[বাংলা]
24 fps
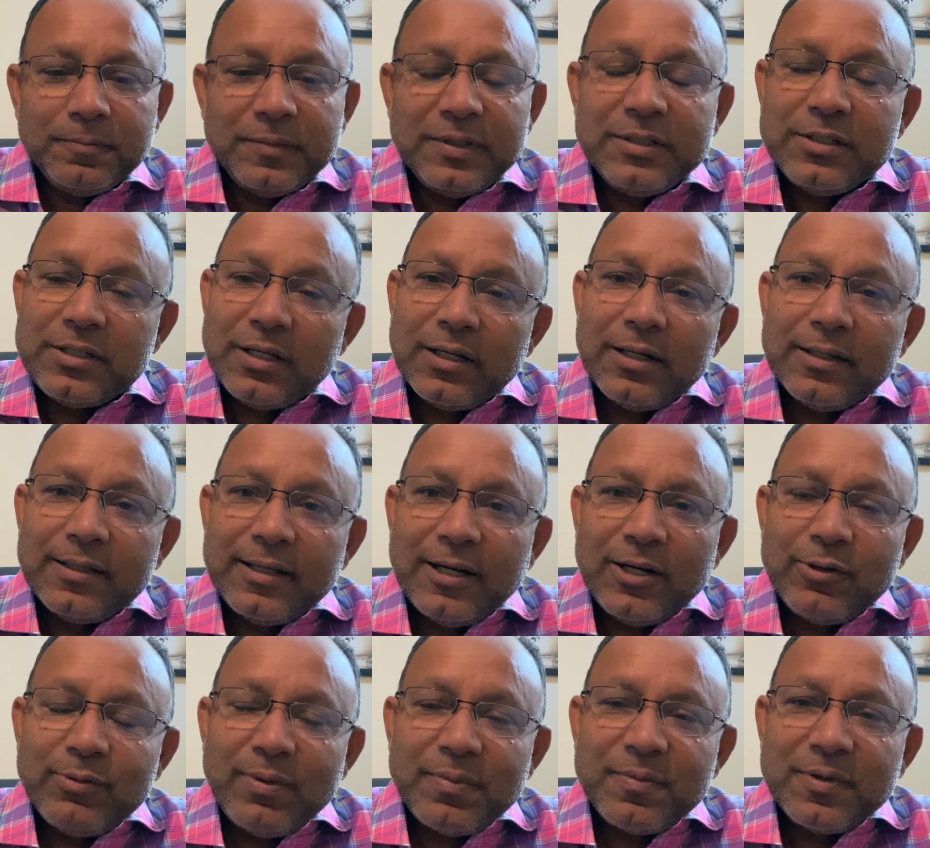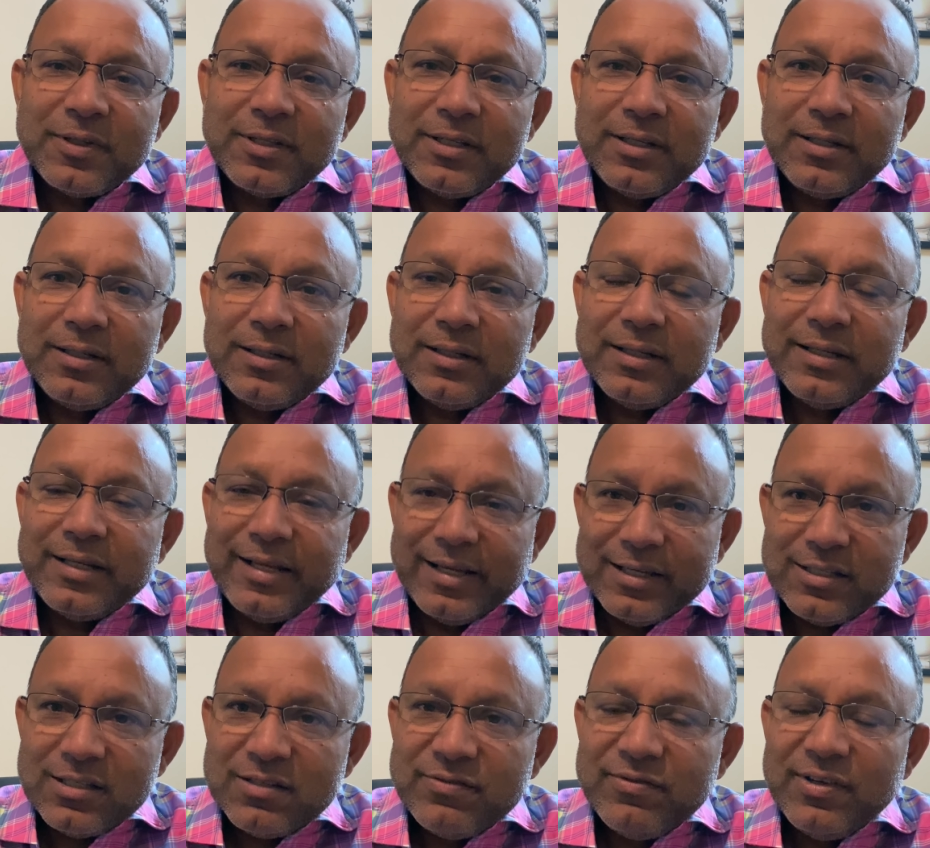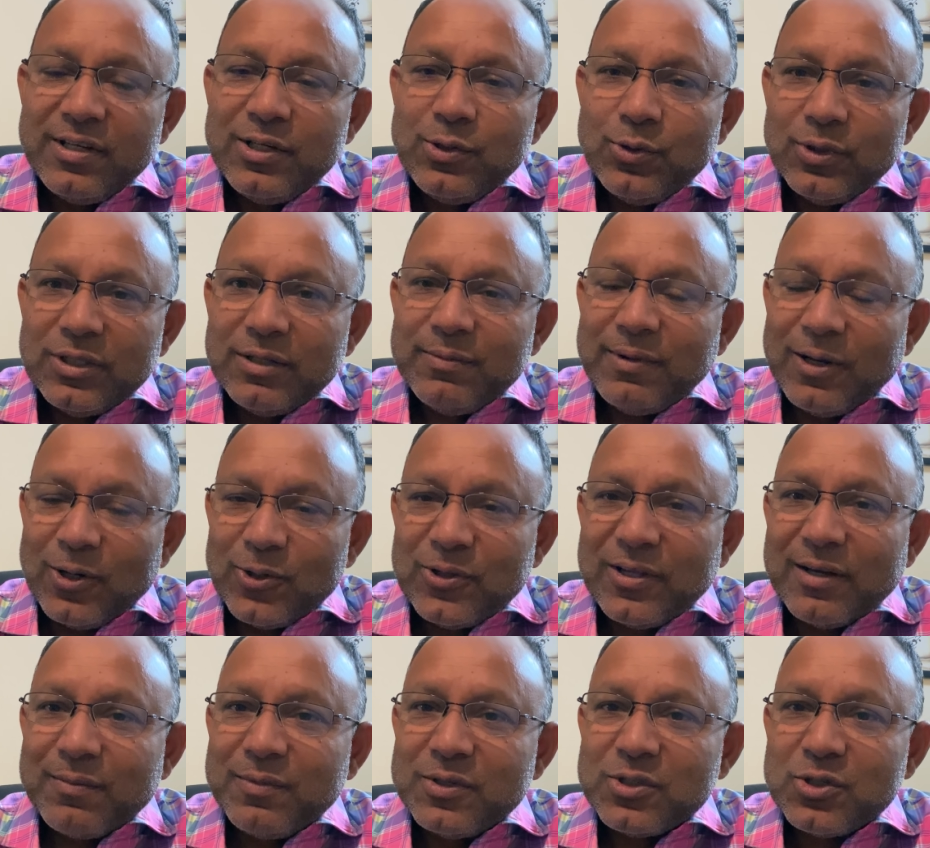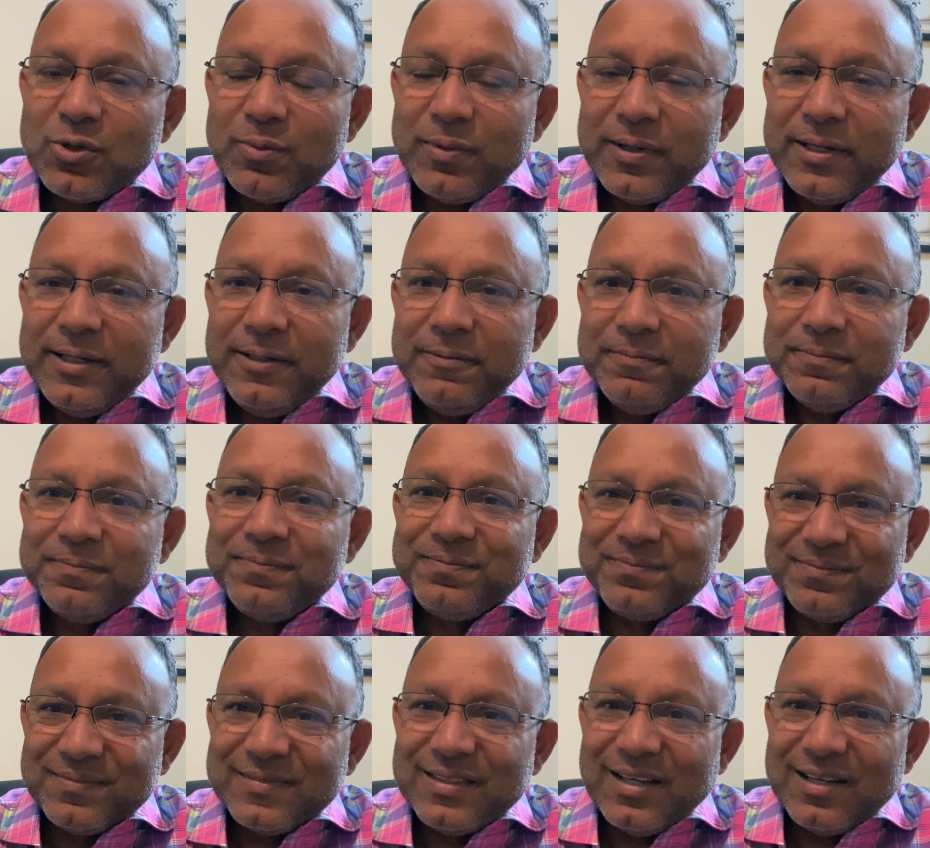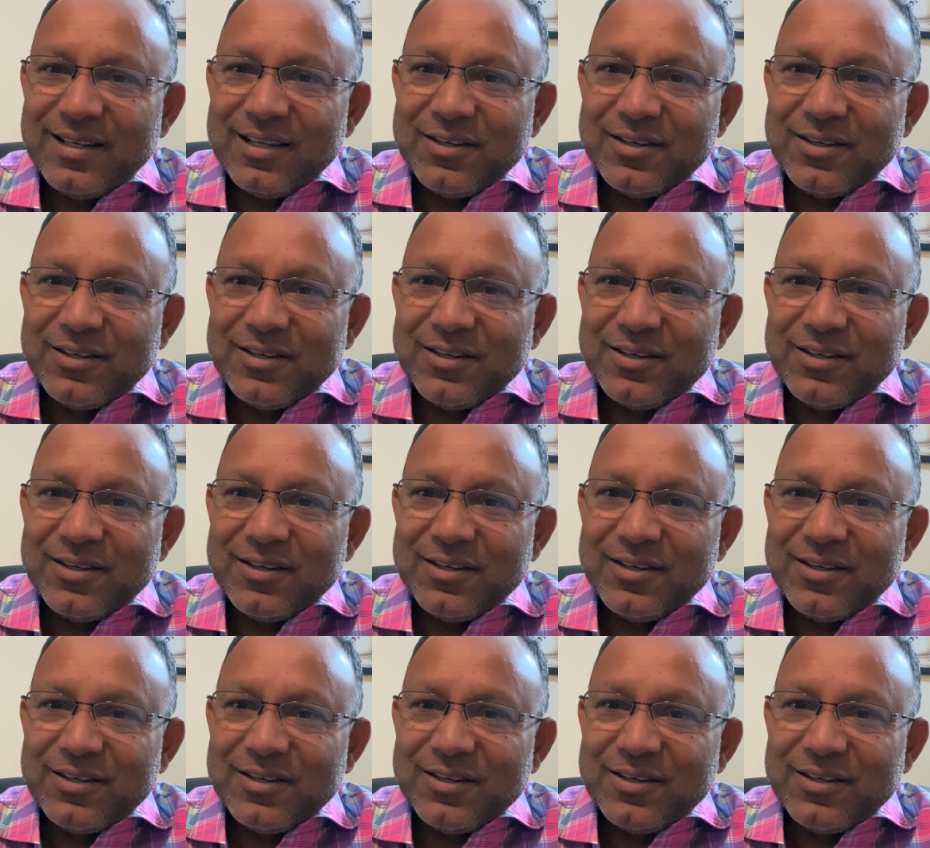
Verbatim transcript: ইনশাল্লাহ দেখাবো আপনাদের নেক্সট ভিডিওতে ভালো থাকবেন সবাই আল্লাহ